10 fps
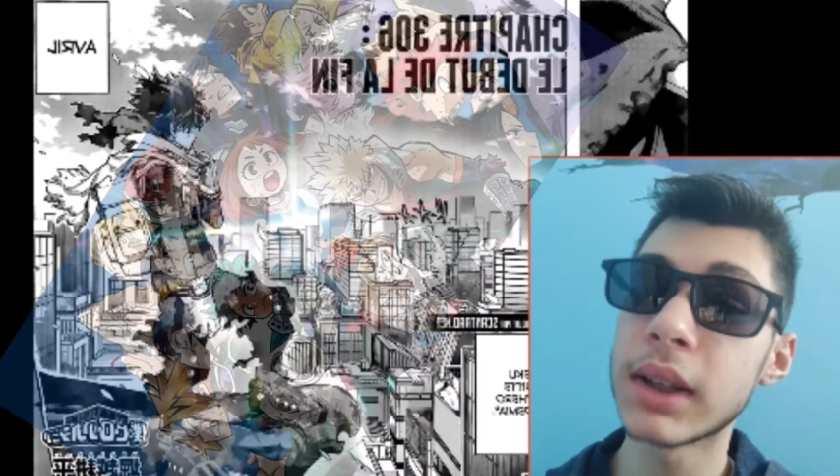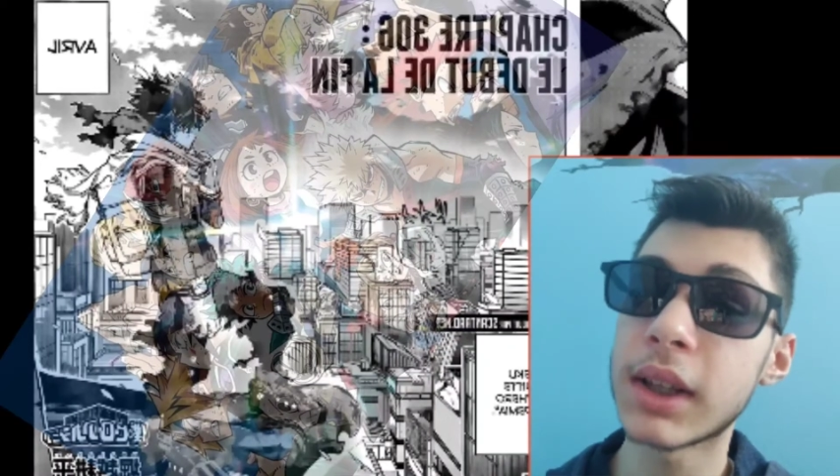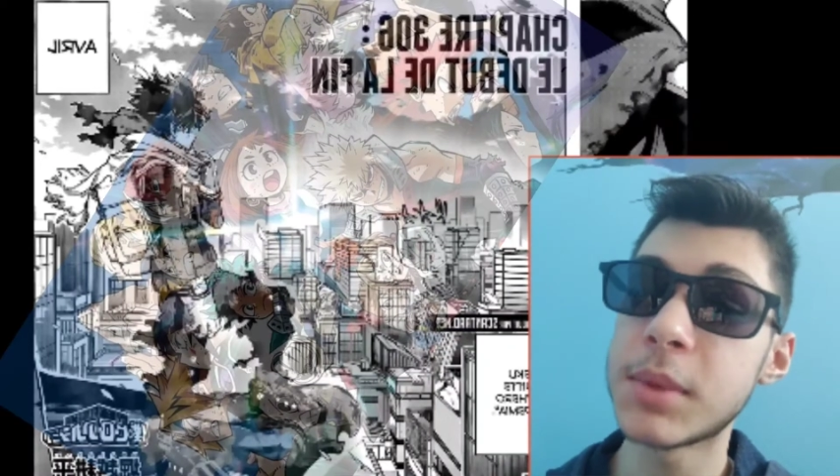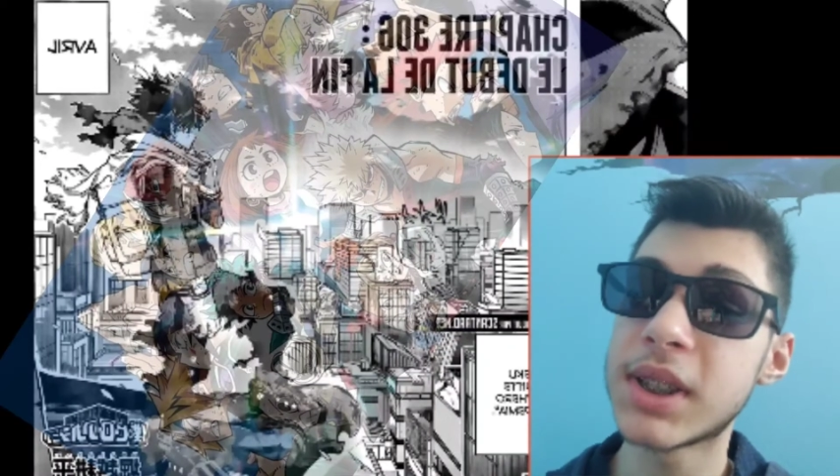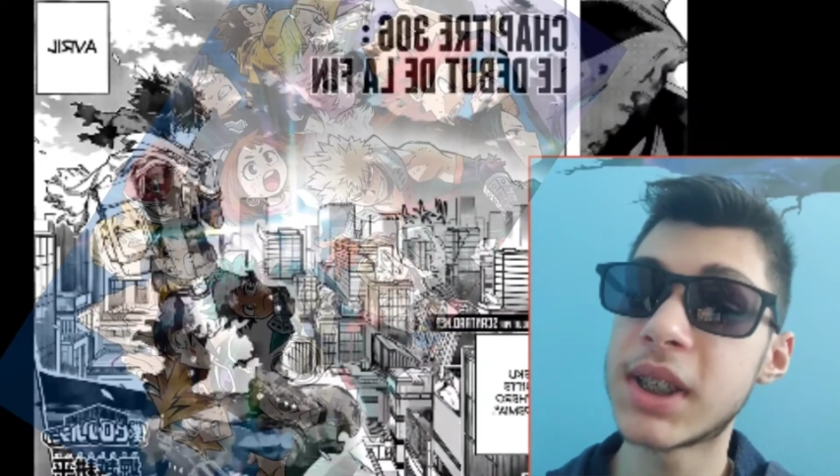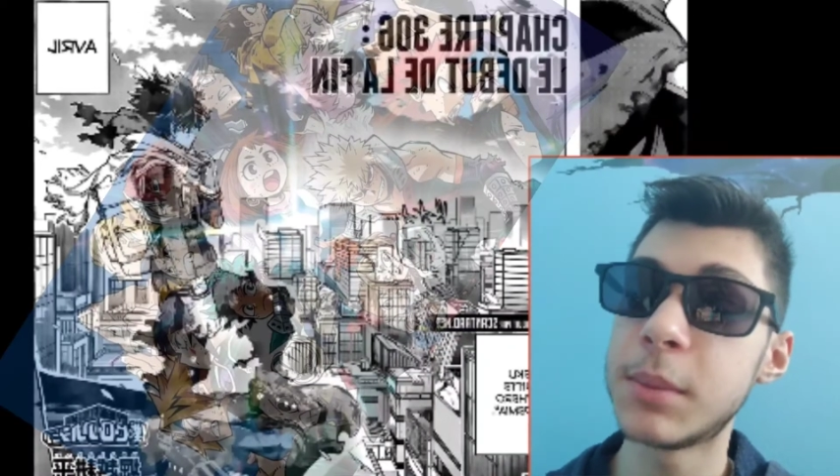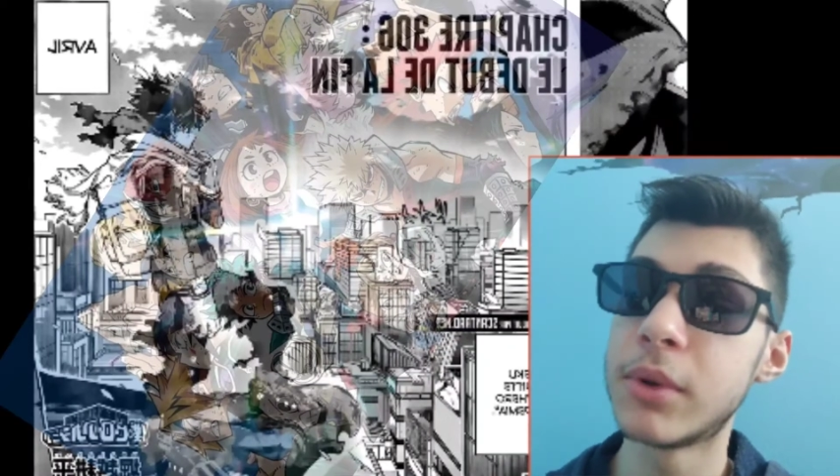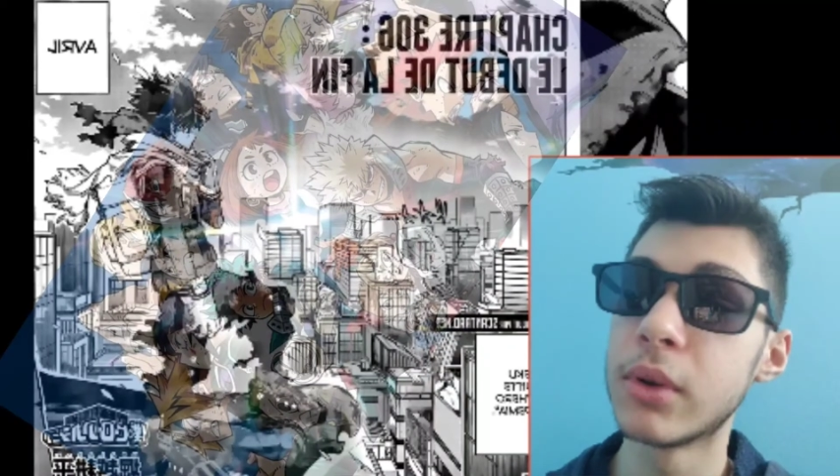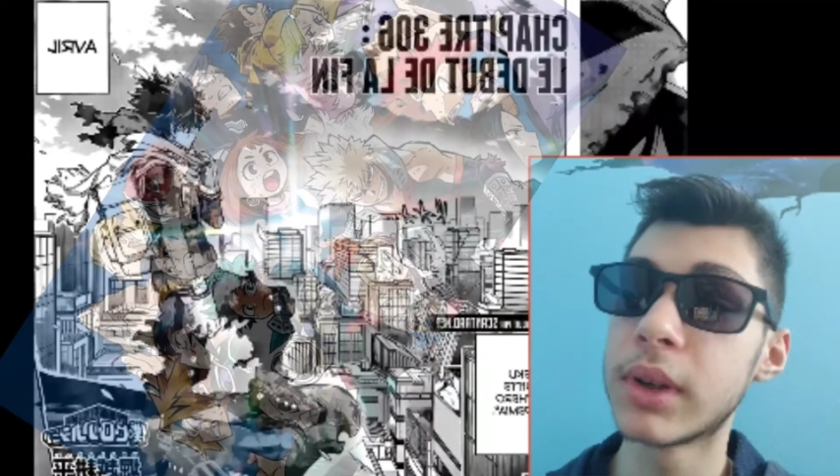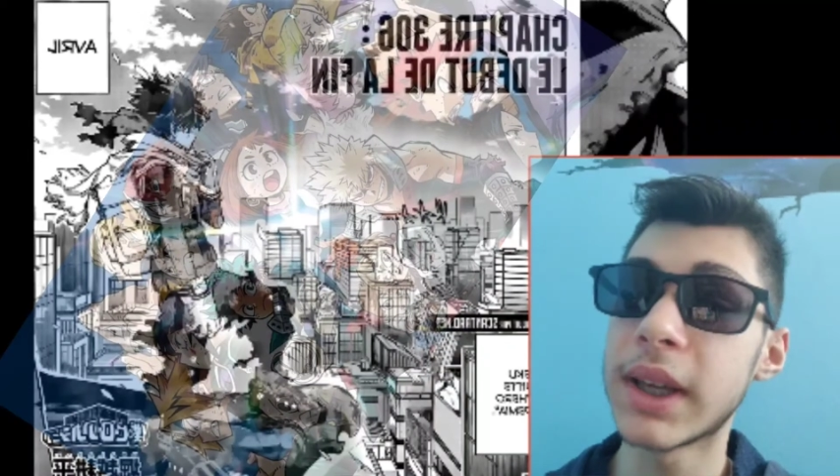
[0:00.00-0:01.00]
time skip
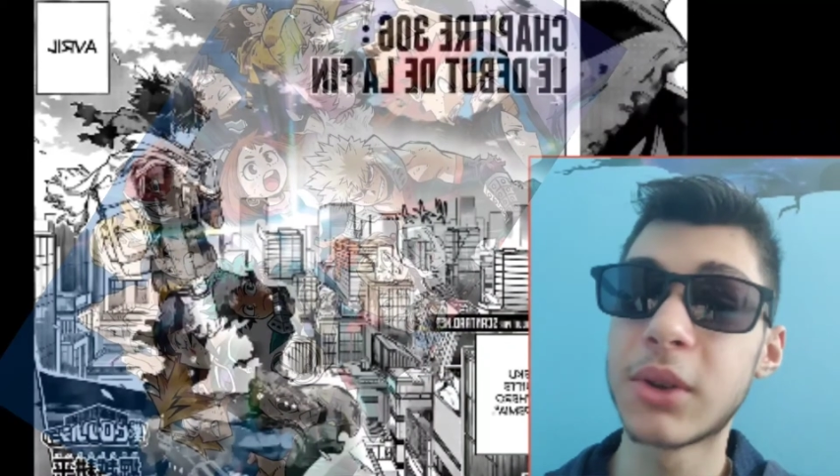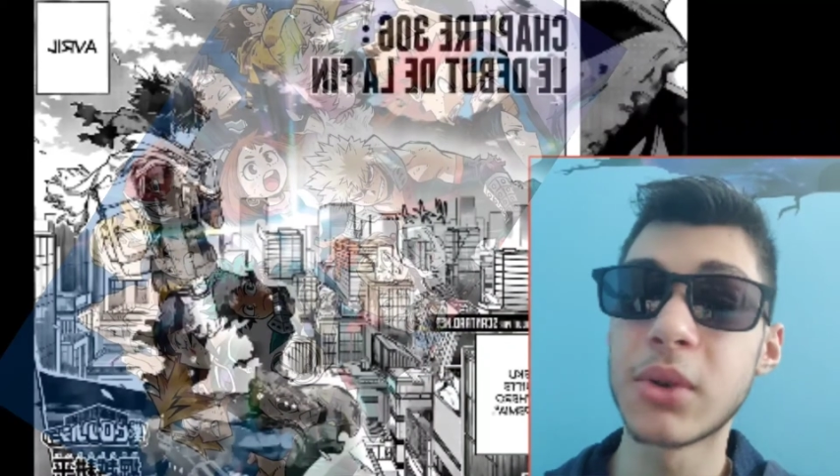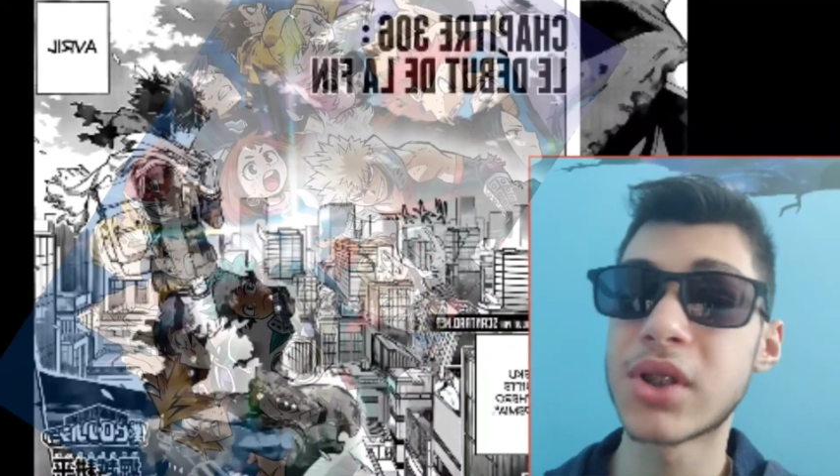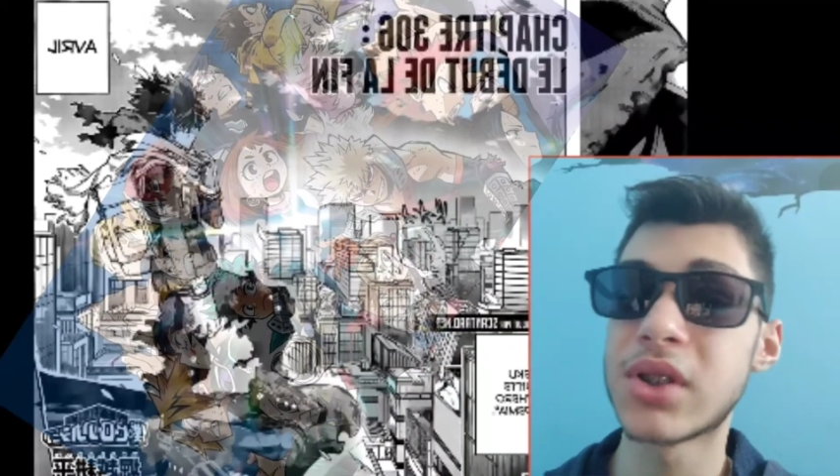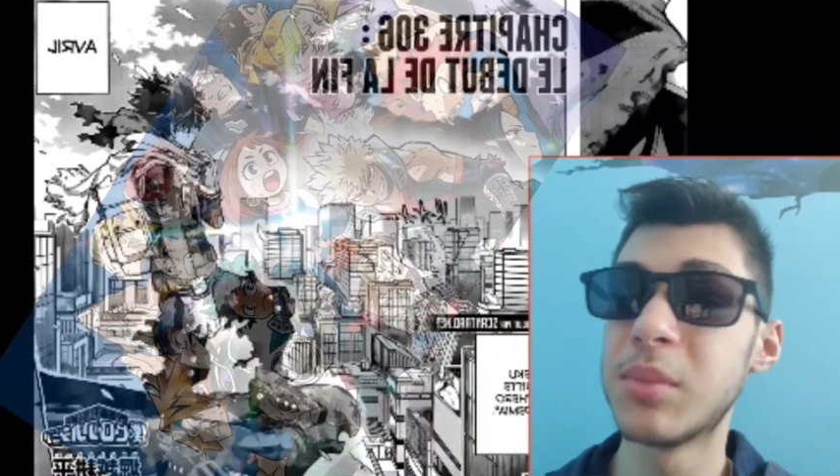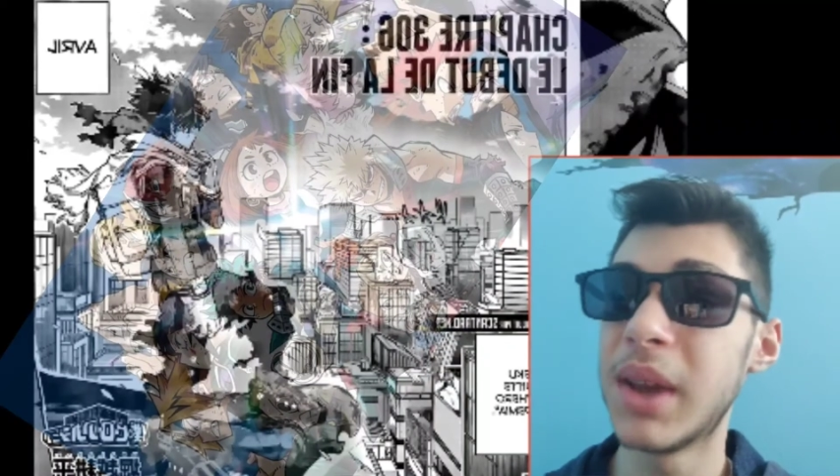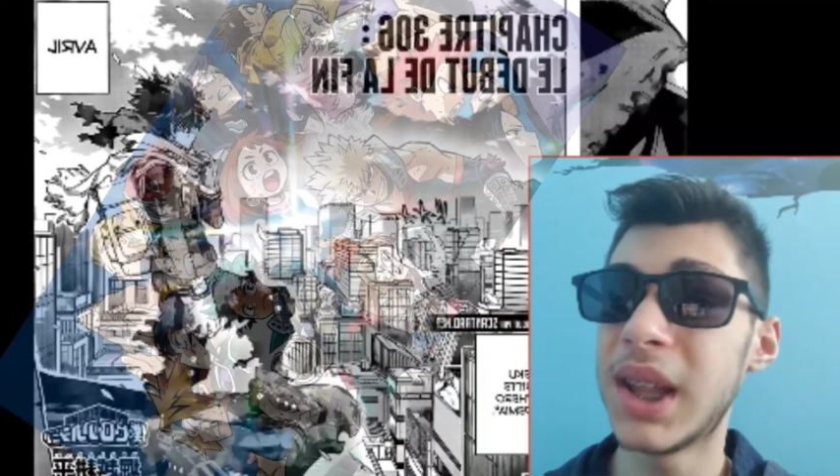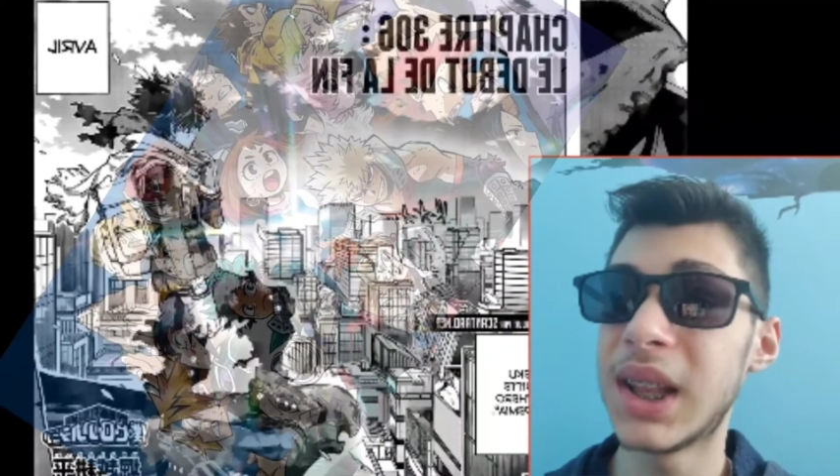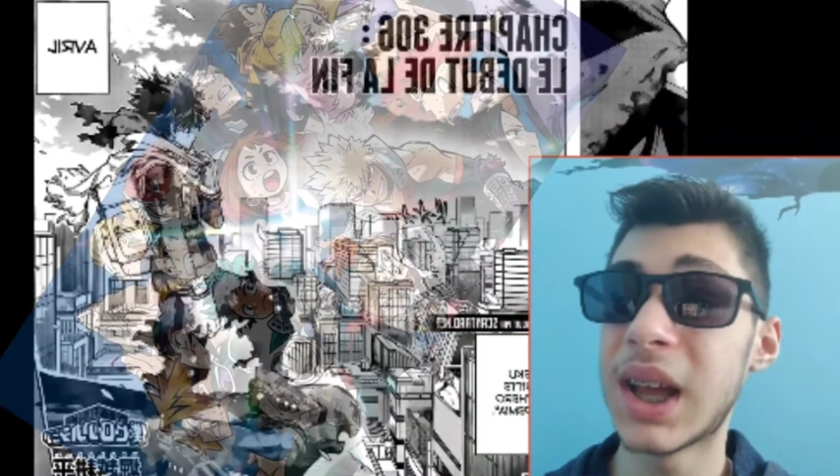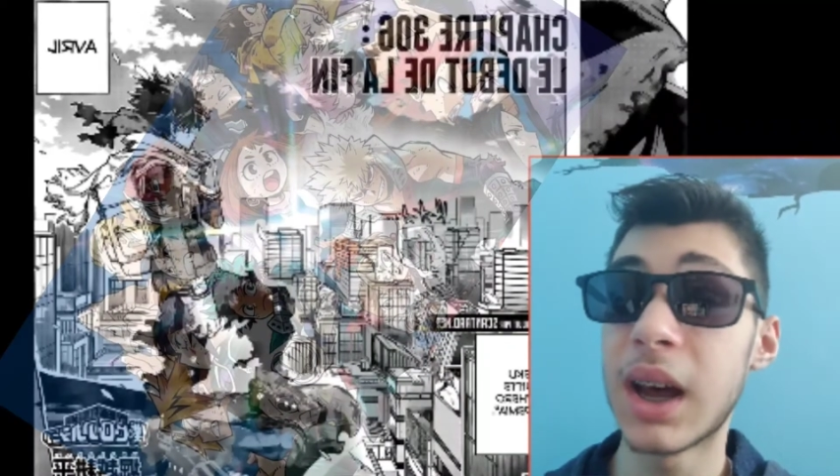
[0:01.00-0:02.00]
de quelques
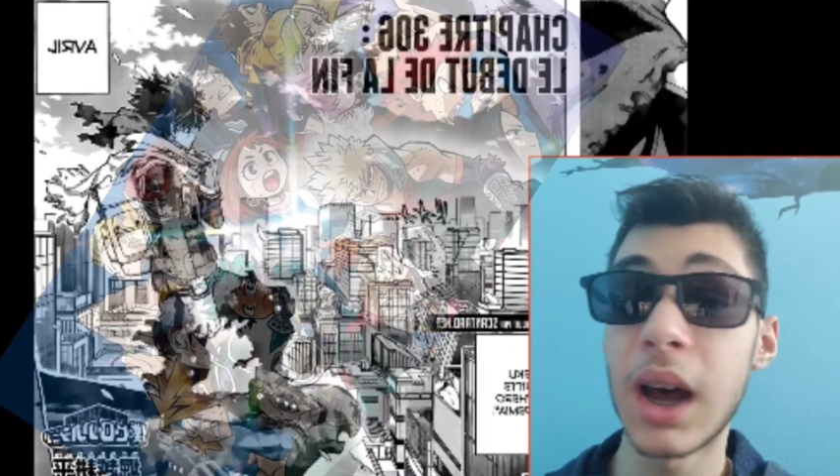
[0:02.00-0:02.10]
semaines,